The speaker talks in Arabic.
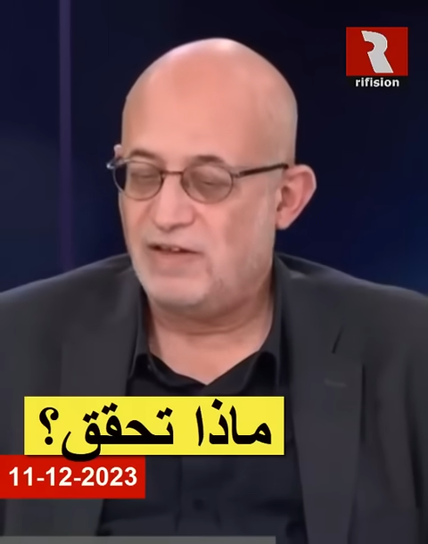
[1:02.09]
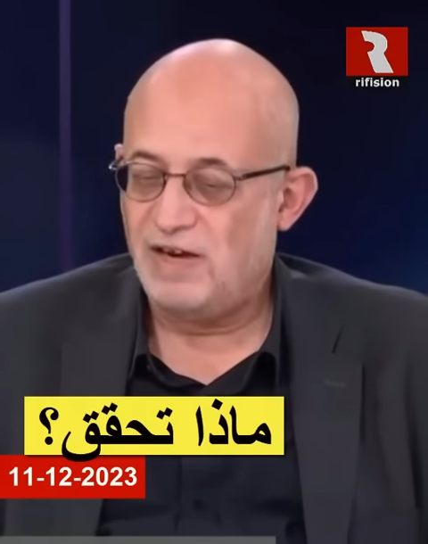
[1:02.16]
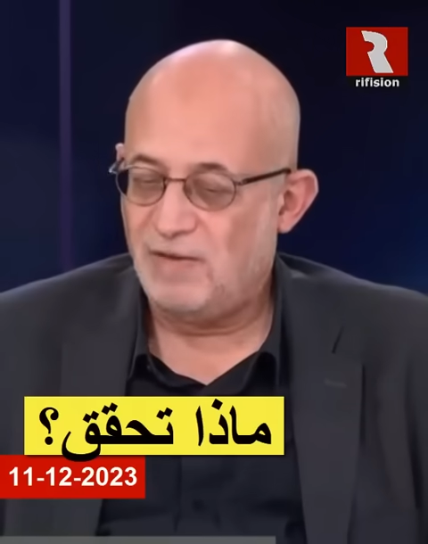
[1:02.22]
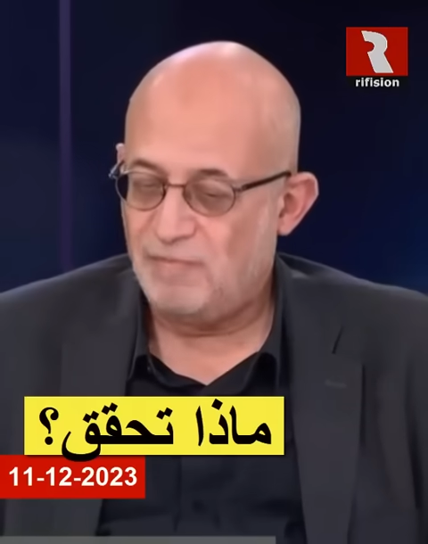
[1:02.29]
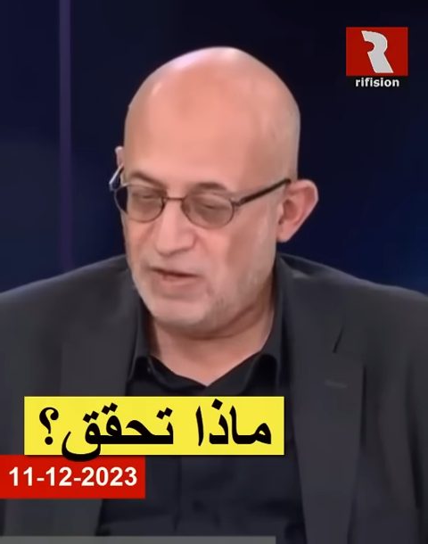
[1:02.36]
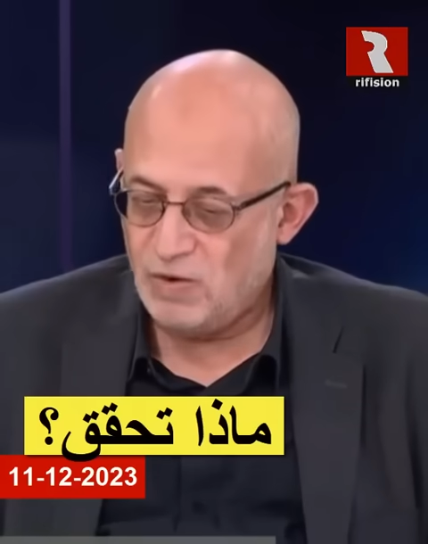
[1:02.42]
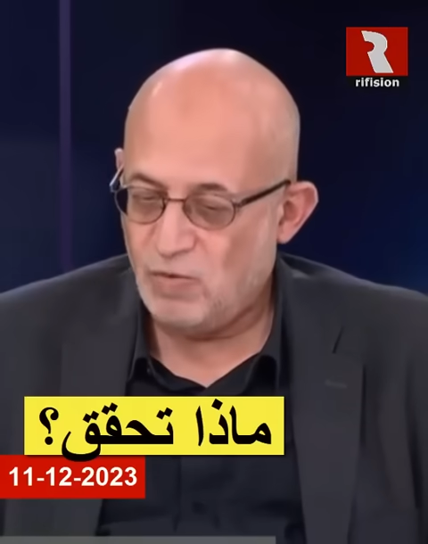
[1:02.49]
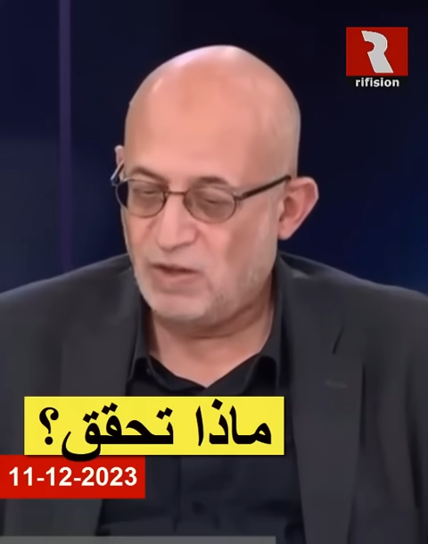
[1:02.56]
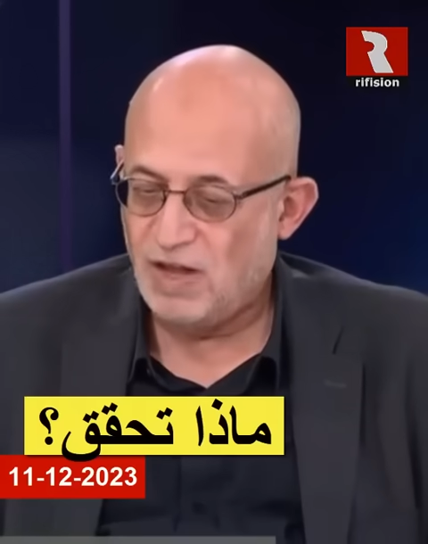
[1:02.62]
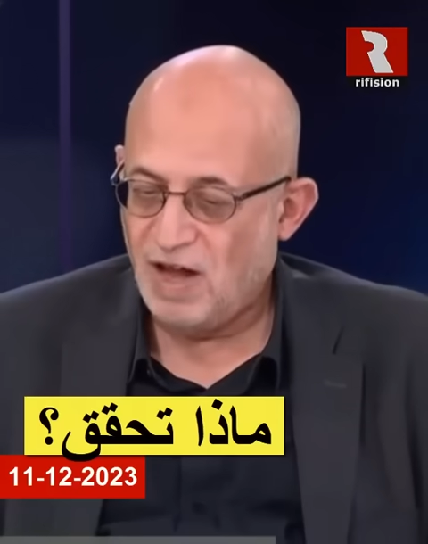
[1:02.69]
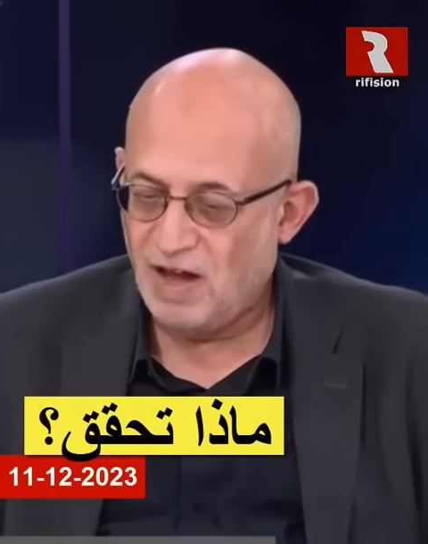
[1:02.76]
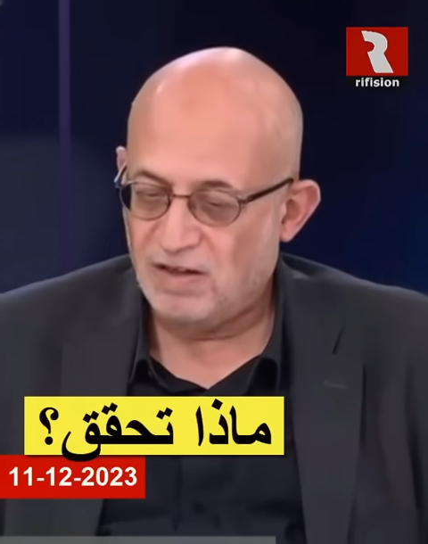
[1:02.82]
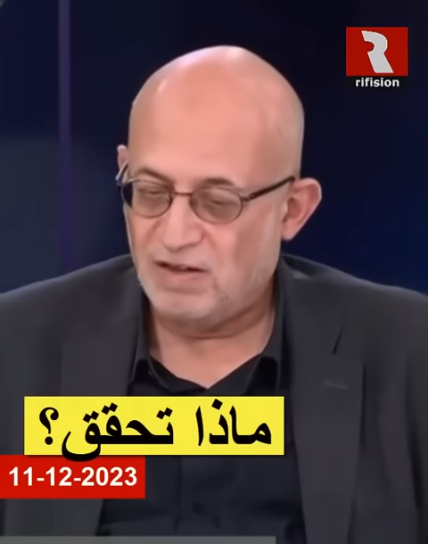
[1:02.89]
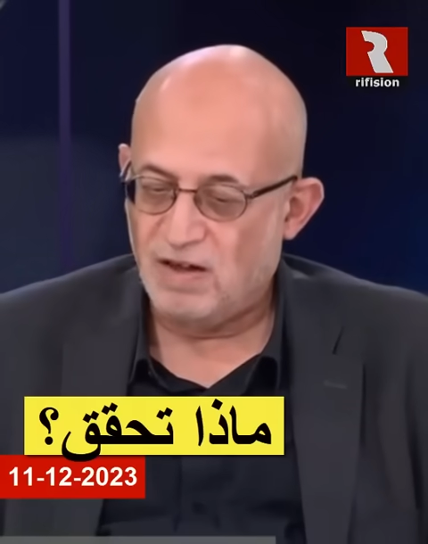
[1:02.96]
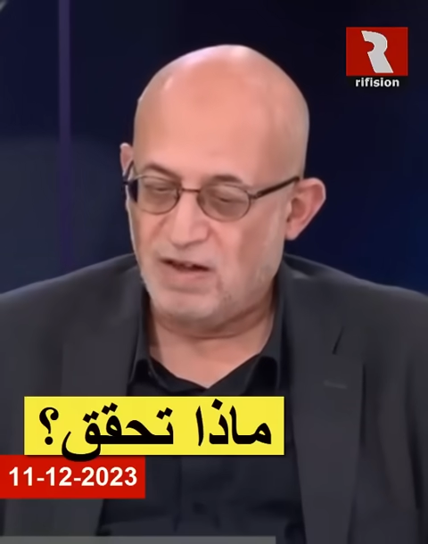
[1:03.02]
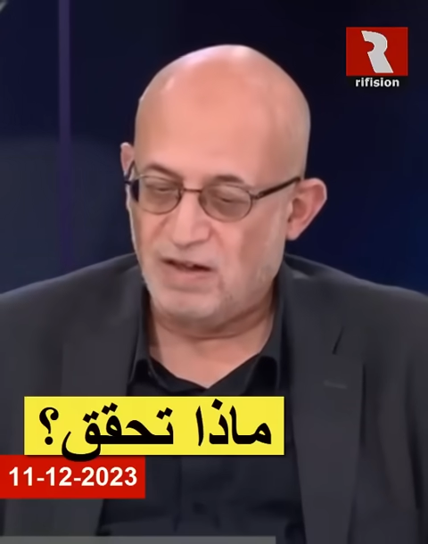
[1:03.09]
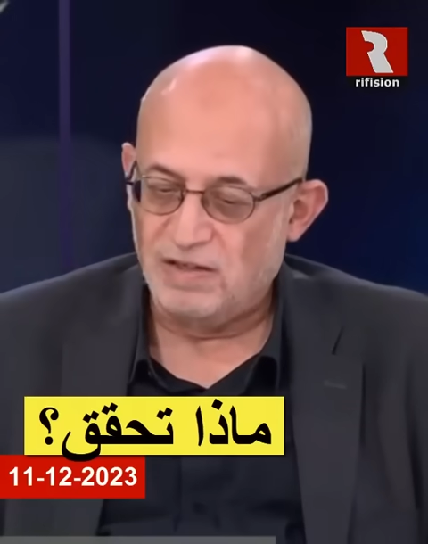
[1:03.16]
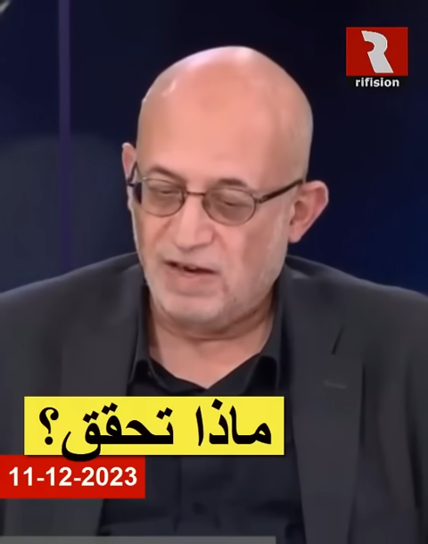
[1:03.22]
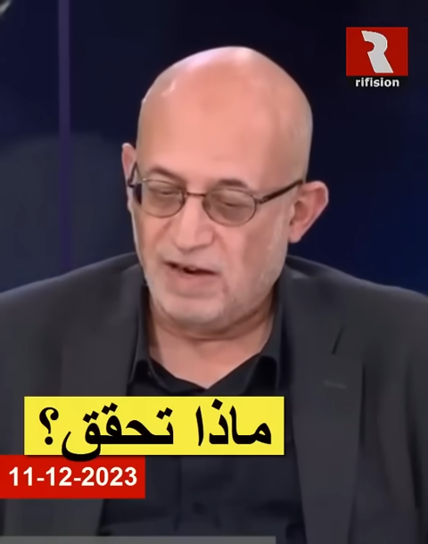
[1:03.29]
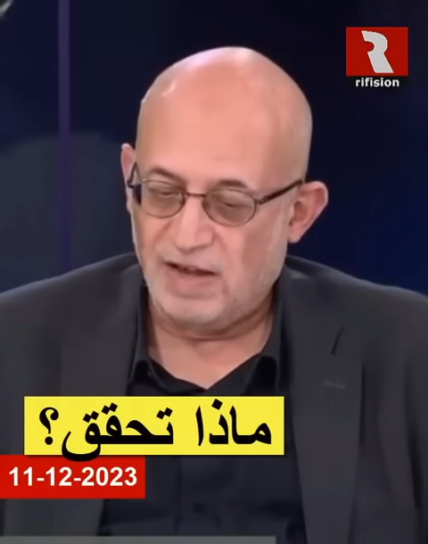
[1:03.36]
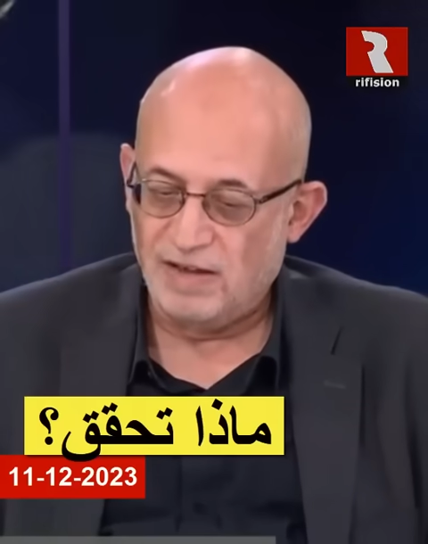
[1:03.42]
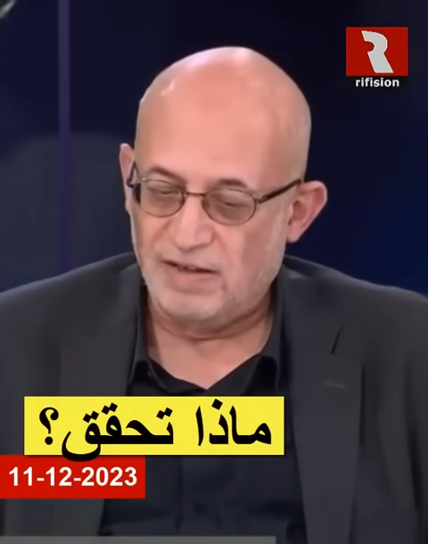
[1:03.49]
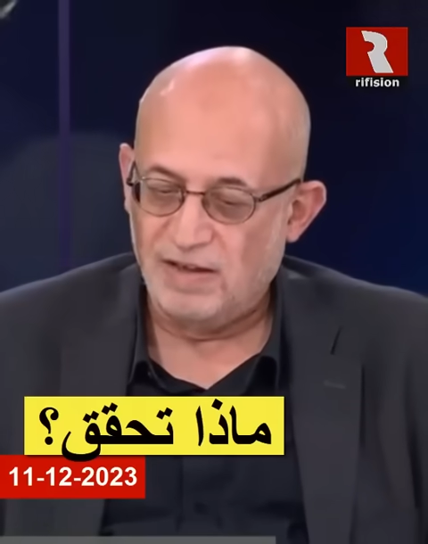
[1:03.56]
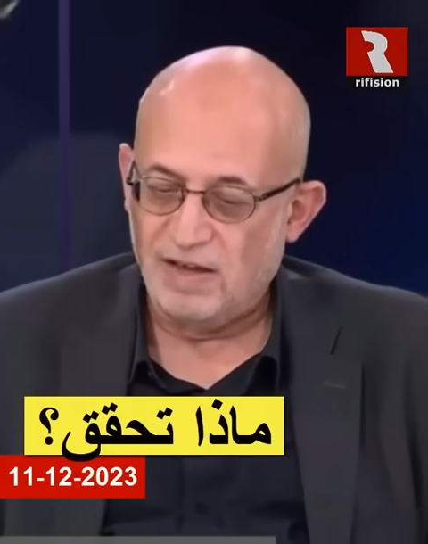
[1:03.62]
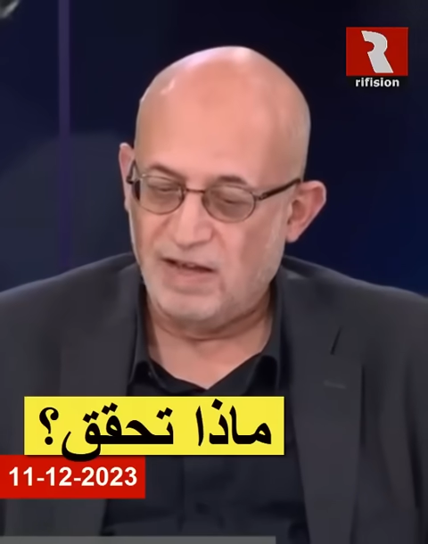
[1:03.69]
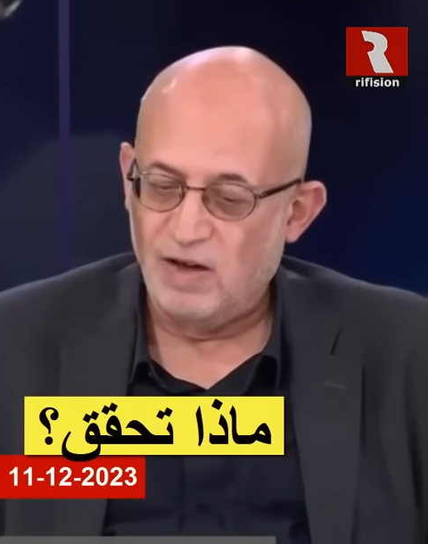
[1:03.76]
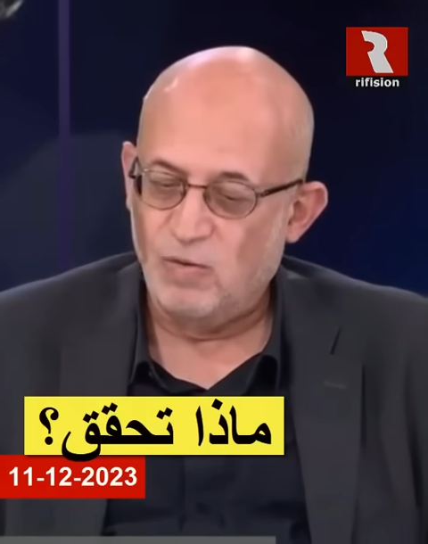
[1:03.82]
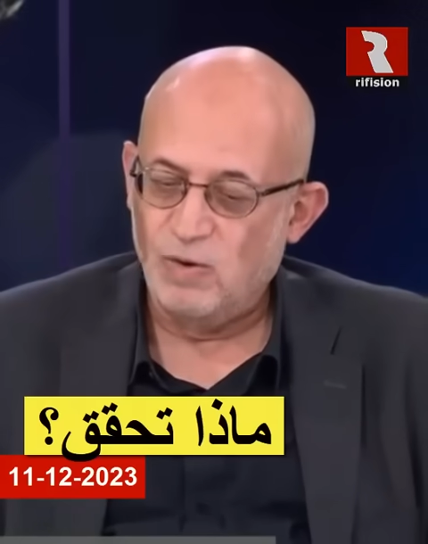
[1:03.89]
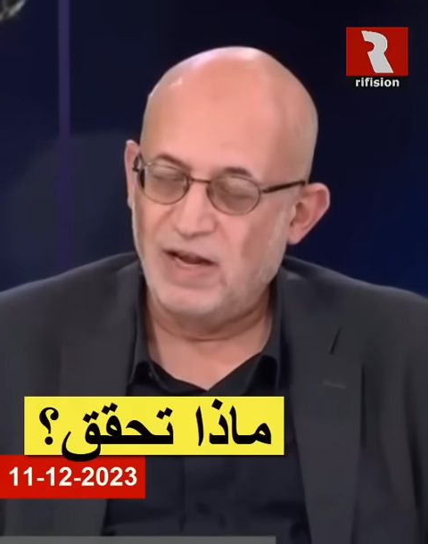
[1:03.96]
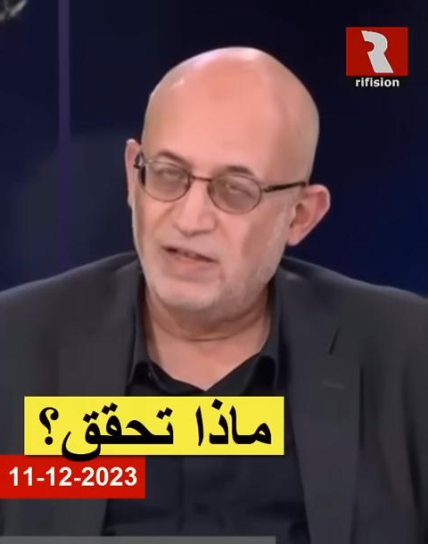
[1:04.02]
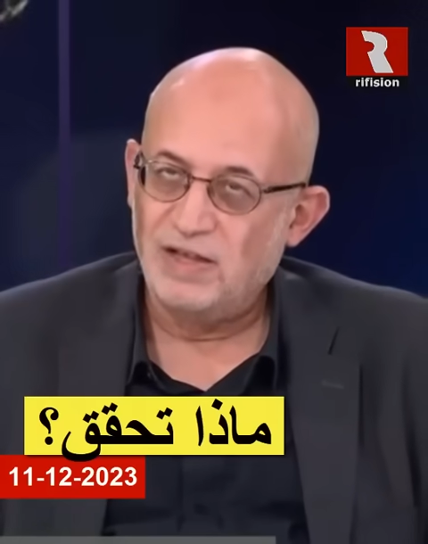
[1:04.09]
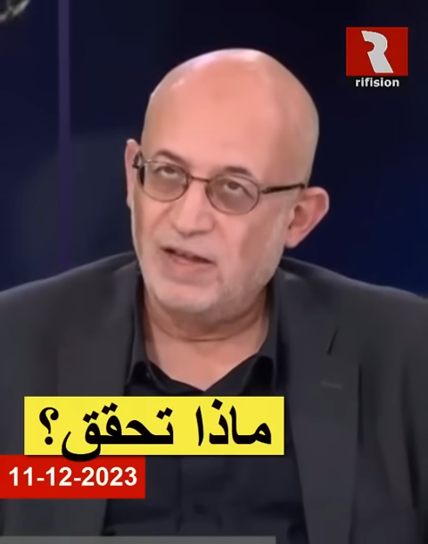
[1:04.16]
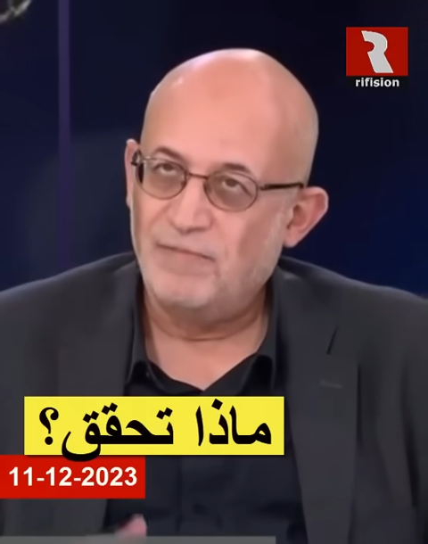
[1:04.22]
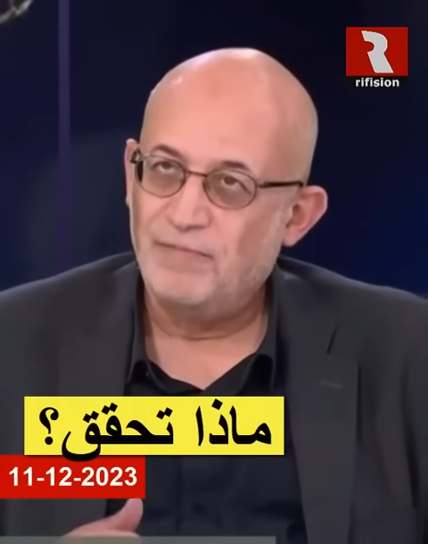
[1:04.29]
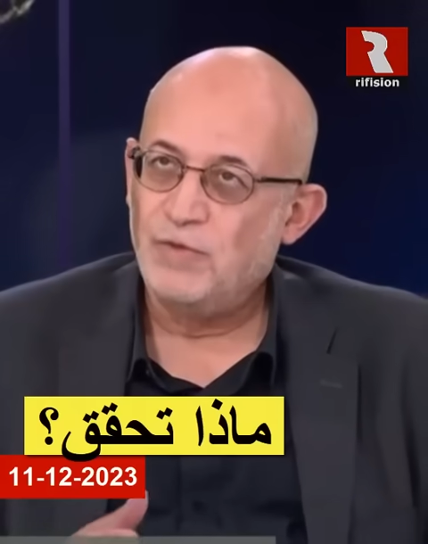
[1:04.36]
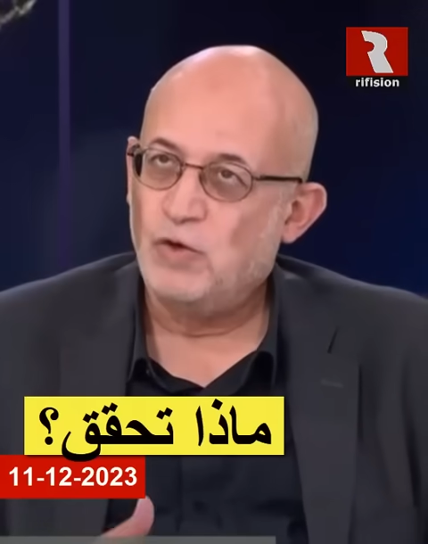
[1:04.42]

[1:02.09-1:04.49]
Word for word: الأهمية وتحققت الحقيقة وهذا